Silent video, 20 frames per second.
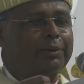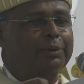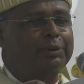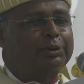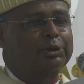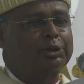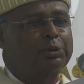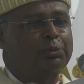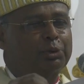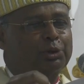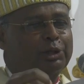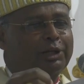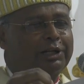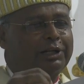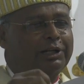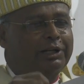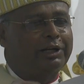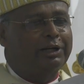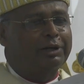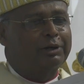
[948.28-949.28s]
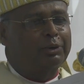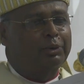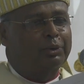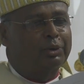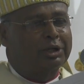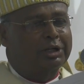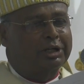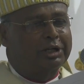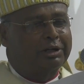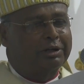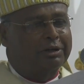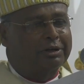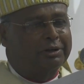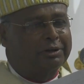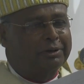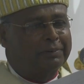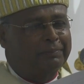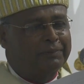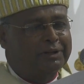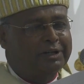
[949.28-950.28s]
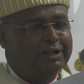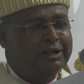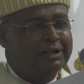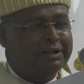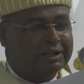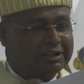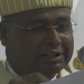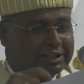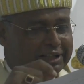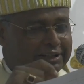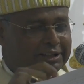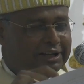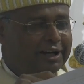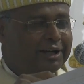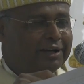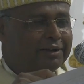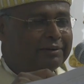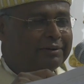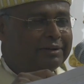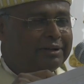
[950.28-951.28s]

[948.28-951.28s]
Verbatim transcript: நமக்கு முதலிலே கொடுக்கின்றது இதைதான்